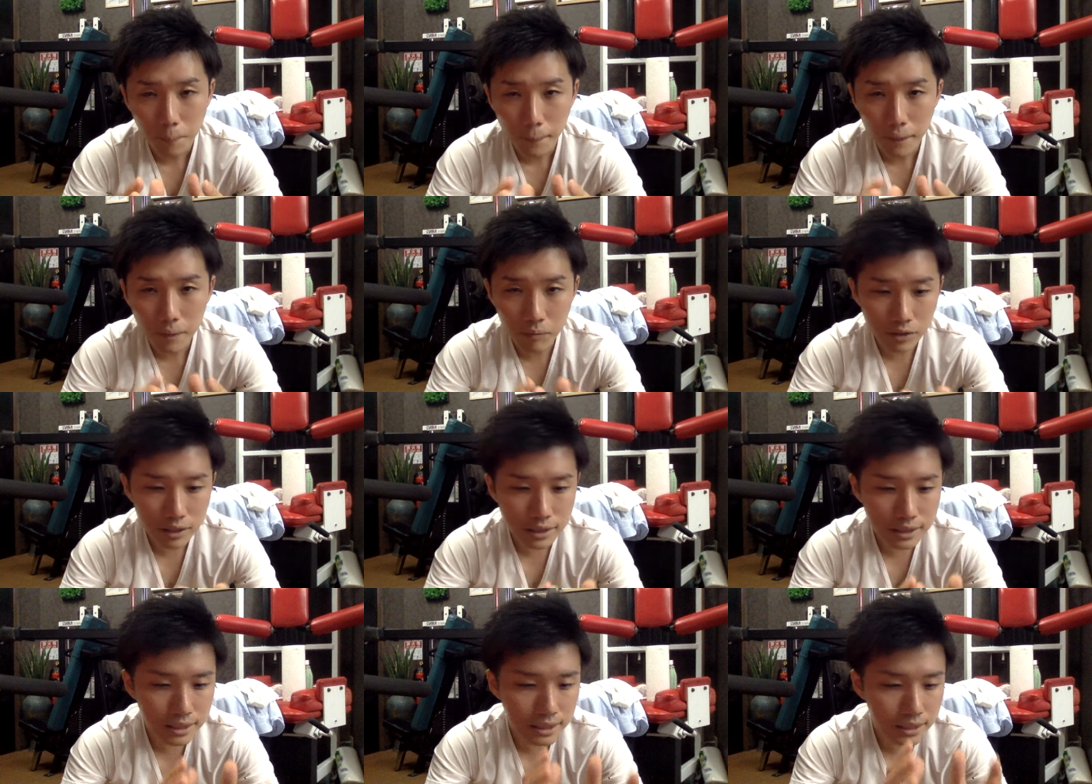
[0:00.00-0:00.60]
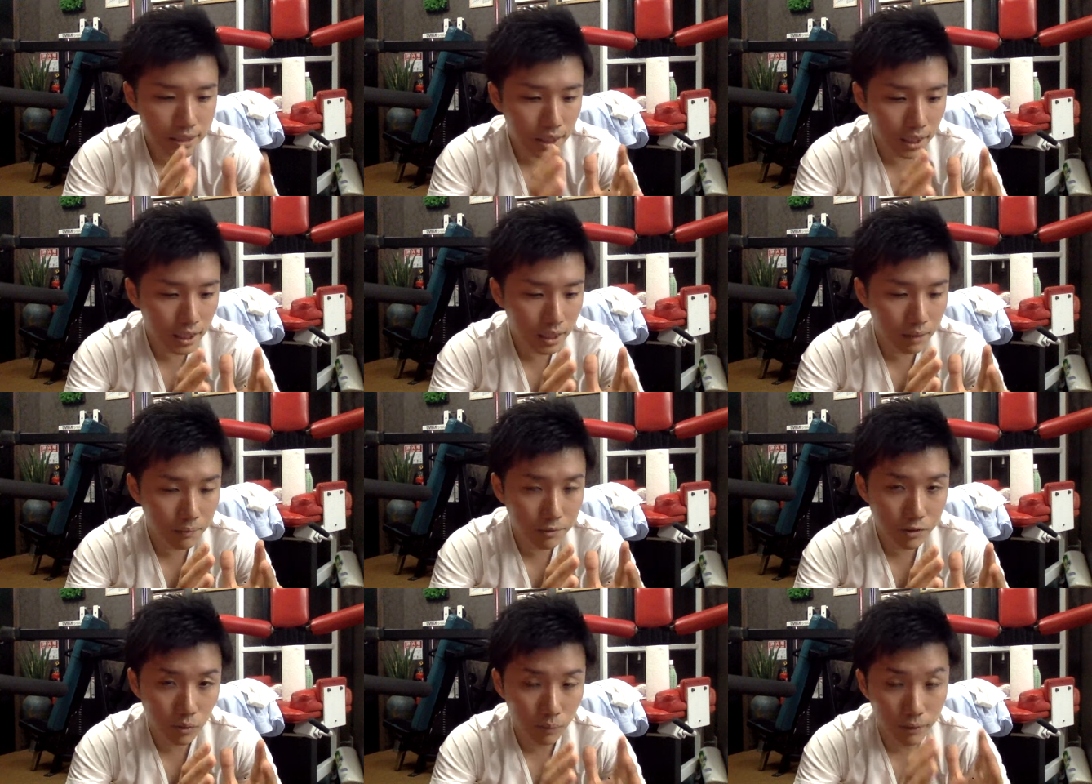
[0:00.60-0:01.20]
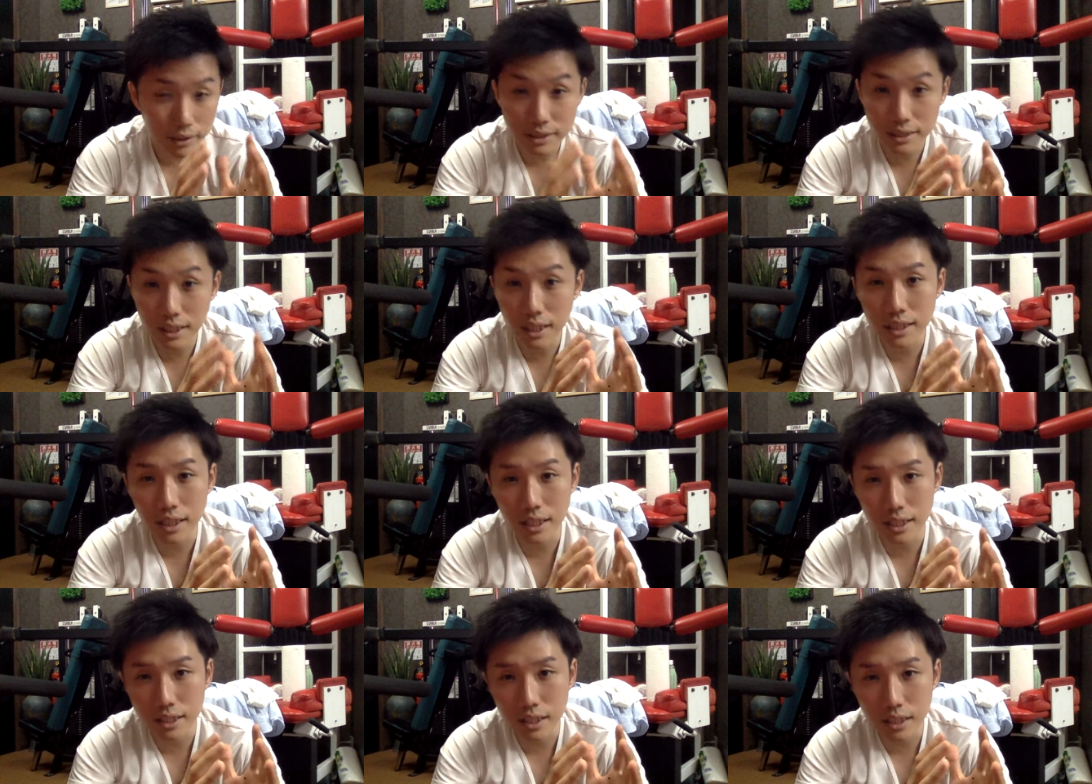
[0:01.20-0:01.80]
でも1日だけで見るとめっちゃやっ
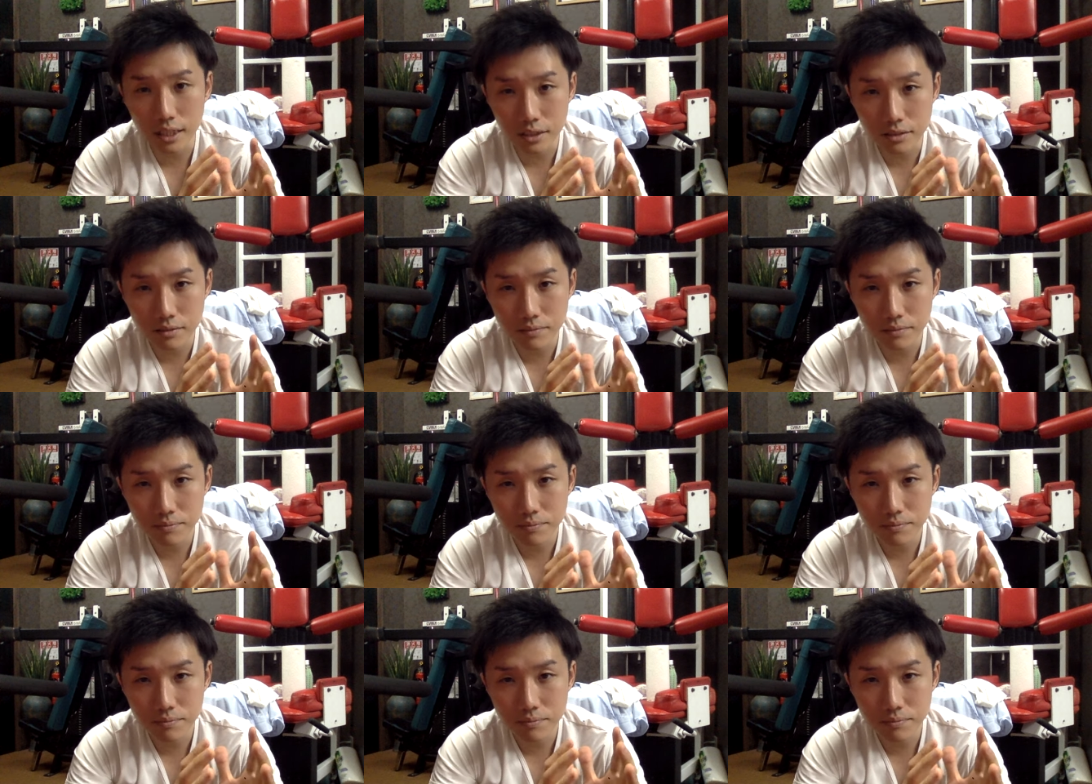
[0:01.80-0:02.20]
た気になってる。